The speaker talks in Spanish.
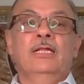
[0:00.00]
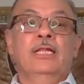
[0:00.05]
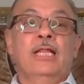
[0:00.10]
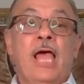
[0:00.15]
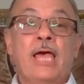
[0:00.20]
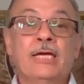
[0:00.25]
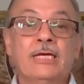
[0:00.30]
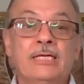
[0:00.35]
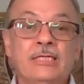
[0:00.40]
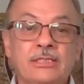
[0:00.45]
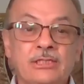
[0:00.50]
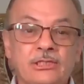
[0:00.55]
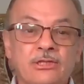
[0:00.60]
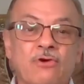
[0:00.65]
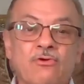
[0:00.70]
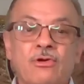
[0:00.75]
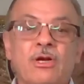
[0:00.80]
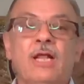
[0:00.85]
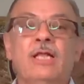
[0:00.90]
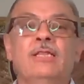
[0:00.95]
la
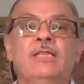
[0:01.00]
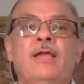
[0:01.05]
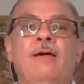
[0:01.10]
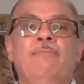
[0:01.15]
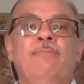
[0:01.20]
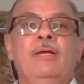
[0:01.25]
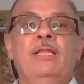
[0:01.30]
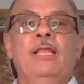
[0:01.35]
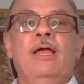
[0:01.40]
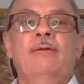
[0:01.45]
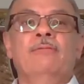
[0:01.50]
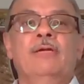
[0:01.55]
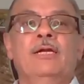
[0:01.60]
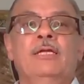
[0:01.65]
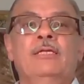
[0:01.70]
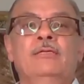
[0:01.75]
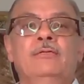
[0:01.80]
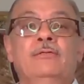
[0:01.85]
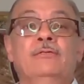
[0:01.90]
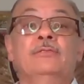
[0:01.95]
ignoran la
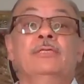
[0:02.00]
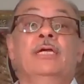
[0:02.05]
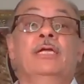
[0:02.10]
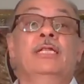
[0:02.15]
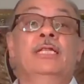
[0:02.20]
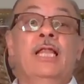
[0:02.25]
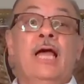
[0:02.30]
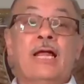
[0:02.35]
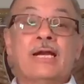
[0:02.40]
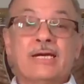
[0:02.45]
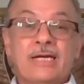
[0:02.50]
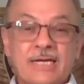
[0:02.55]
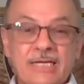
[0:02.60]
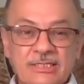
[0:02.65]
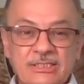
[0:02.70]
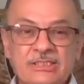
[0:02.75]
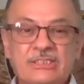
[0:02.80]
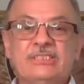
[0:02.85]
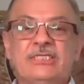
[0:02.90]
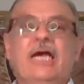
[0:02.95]
palabra de Dios, la
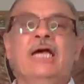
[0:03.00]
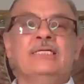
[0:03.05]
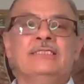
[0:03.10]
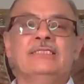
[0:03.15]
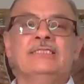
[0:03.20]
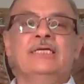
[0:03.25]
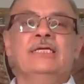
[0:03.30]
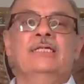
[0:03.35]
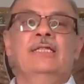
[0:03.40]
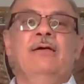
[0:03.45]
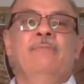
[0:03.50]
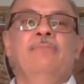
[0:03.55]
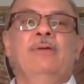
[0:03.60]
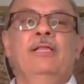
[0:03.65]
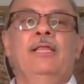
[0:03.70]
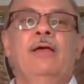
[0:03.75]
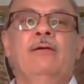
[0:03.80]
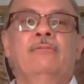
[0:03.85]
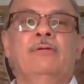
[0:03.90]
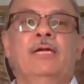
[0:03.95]
rechazan la
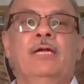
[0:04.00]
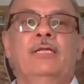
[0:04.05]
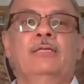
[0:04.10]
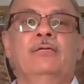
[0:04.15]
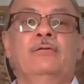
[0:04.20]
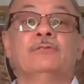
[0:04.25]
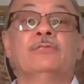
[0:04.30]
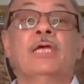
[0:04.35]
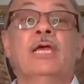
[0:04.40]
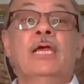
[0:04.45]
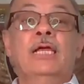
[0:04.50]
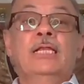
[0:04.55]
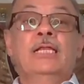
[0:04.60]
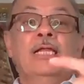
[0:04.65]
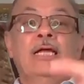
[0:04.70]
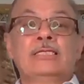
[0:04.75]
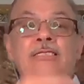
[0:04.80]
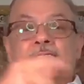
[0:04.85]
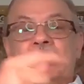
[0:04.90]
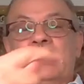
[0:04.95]
palabra de Dios,
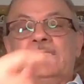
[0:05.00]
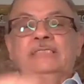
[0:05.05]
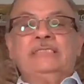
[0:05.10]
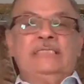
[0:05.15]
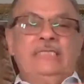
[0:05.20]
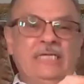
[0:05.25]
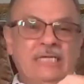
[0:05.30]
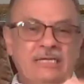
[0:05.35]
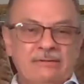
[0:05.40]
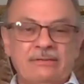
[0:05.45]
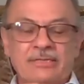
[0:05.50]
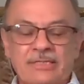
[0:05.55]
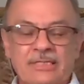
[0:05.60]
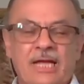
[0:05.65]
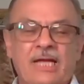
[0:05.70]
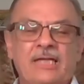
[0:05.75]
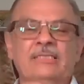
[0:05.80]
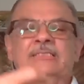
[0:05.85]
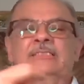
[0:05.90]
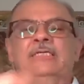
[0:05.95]
la
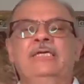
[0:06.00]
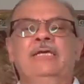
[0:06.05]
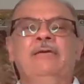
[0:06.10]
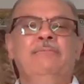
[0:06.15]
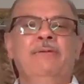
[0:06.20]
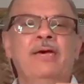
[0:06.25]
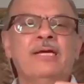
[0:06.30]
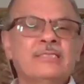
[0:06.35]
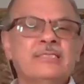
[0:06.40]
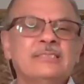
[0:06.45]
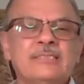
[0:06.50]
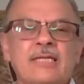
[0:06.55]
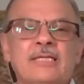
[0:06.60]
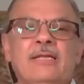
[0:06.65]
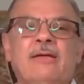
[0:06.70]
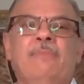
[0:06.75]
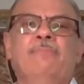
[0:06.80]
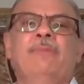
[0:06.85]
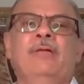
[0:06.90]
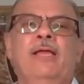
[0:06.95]

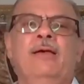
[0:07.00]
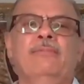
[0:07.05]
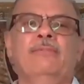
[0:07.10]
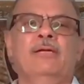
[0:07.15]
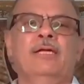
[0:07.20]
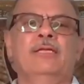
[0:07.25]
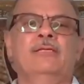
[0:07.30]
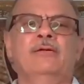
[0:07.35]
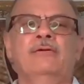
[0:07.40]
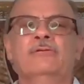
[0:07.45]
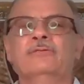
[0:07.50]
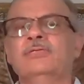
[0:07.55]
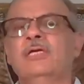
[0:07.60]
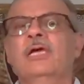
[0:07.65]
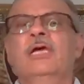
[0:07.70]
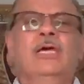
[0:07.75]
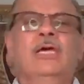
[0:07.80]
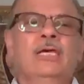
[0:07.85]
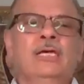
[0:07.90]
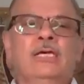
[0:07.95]
transgiversan la palabra de Dios
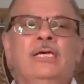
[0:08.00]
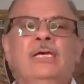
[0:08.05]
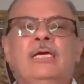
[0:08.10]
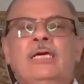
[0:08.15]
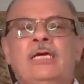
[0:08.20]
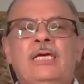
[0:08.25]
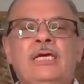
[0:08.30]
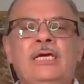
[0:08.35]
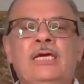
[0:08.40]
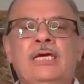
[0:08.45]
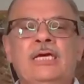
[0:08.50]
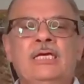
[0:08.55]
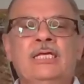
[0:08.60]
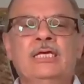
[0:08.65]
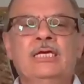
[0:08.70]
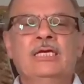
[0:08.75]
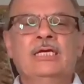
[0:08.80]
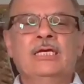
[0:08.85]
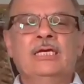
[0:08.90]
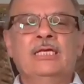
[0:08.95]

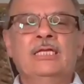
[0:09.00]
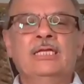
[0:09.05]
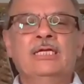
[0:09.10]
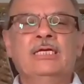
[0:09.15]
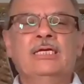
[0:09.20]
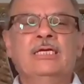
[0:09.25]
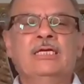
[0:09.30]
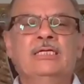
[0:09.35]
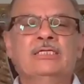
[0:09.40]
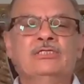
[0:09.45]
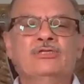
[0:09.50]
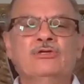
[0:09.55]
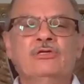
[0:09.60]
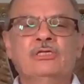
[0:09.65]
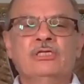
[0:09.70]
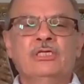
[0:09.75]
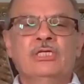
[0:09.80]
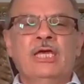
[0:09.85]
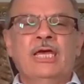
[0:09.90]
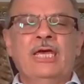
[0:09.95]

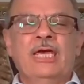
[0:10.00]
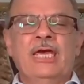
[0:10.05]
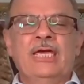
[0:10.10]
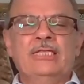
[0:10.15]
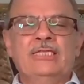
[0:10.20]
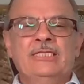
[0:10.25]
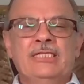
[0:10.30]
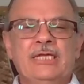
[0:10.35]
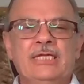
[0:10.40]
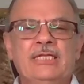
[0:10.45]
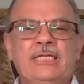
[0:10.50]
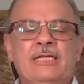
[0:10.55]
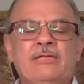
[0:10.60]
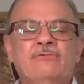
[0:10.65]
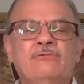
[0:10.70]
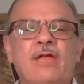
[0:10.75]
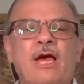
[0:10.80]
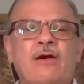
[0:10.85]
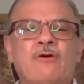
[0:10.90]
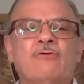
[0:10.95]
y,
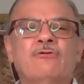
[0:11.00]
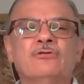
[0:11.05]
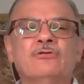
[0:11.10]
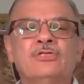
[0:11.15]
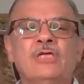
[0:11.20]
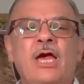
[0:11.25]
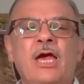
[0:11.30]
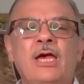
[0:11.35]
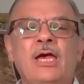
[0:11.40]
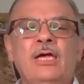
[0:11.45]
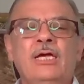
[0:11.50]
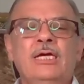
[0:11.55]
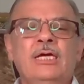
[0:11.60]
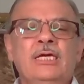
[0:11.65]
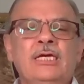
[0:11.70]
entienden una cosa